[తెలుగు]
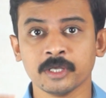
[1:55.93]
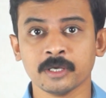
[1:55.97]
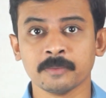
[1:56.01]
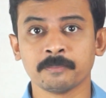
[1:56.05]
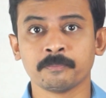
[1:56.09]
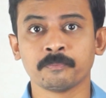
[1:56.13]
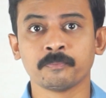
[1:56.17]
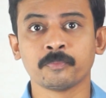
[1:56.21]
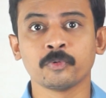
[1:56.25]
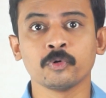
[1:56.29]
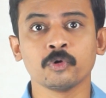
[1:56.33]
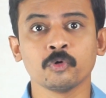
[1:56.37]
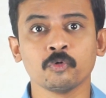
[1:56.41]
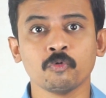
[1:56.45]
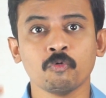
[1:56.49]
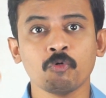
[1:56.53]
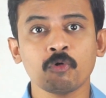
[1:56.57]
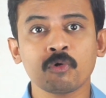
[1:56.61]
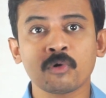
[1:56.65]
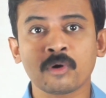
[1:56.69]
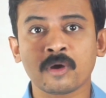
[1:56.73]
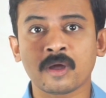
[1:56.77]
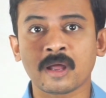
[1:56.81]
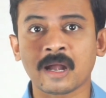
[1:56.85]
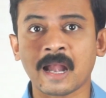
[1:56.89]
ఎప్పుడు
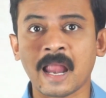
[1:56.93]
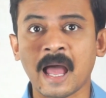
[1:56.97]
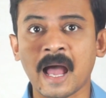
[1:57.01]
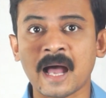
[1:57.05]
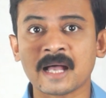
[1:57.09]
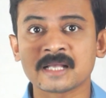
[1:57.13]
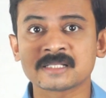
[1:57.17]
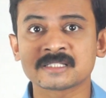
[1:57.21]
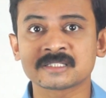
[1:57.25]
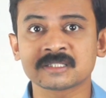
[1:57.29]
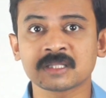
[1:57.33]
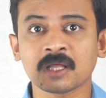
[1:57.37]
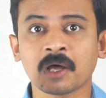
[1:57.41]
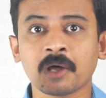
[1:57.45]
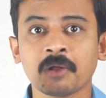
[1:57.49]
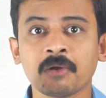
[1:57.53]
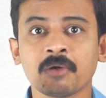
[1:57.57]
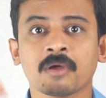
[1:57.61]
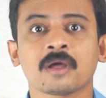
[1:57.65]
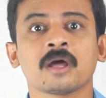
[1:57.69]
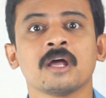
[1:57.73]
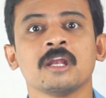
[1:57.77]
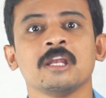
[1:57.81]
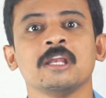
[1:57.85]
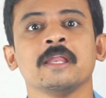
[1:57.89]
క్లాస్
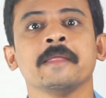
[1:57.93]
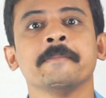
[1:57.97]
తాలూకా